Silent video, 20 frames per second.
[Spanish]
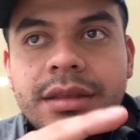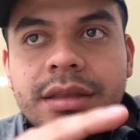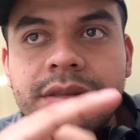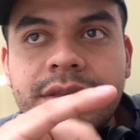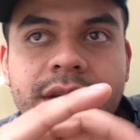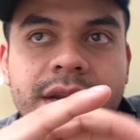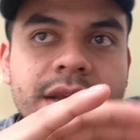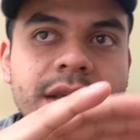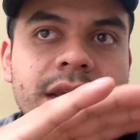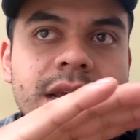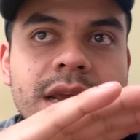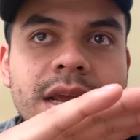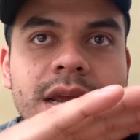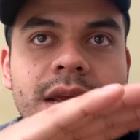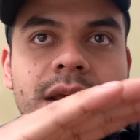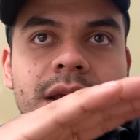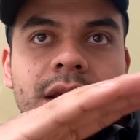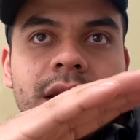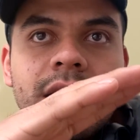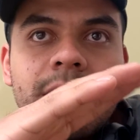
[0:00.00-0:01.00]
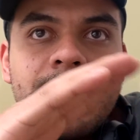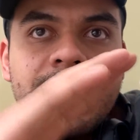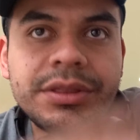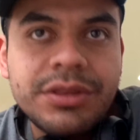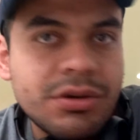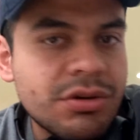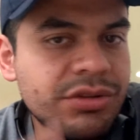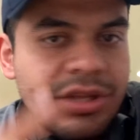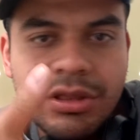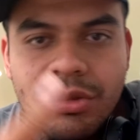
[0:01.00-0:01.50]
entre el
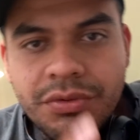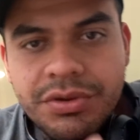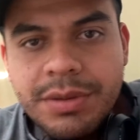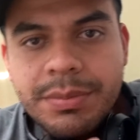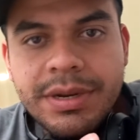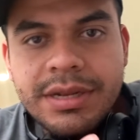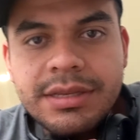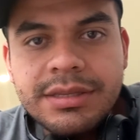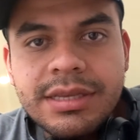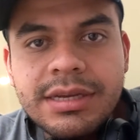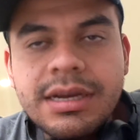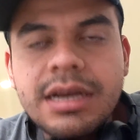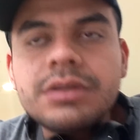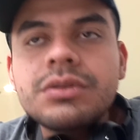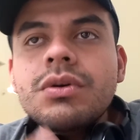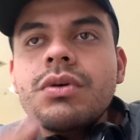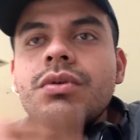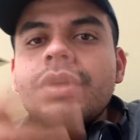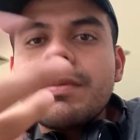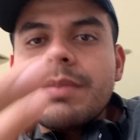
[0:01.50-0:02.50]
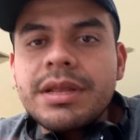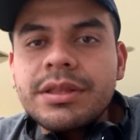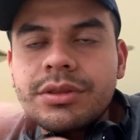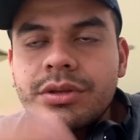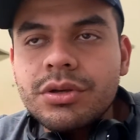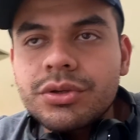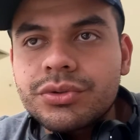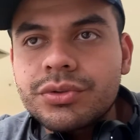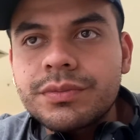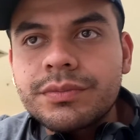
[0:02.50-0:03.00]
22 de noviembre en este caso o el
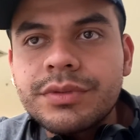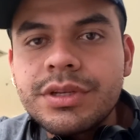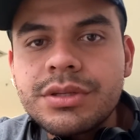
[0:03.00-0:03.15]
28.